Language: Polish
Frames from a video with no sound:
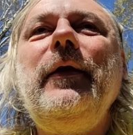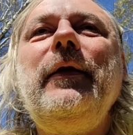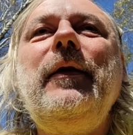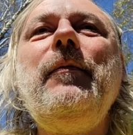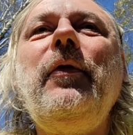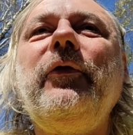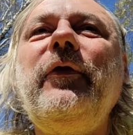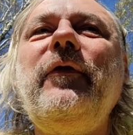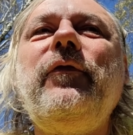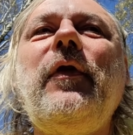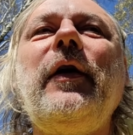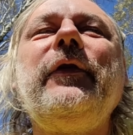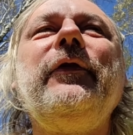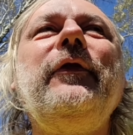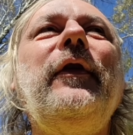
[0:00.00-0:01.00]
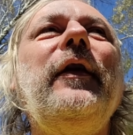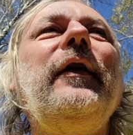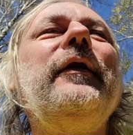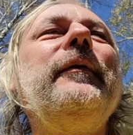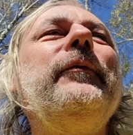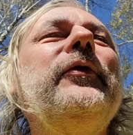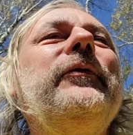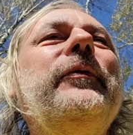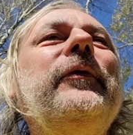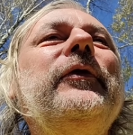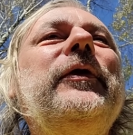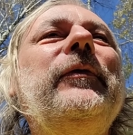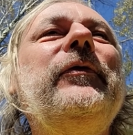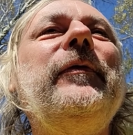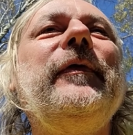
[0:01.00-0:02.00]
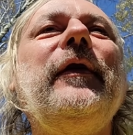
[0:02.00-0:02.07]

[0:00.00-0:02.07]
I może właśnie, gdybyśmy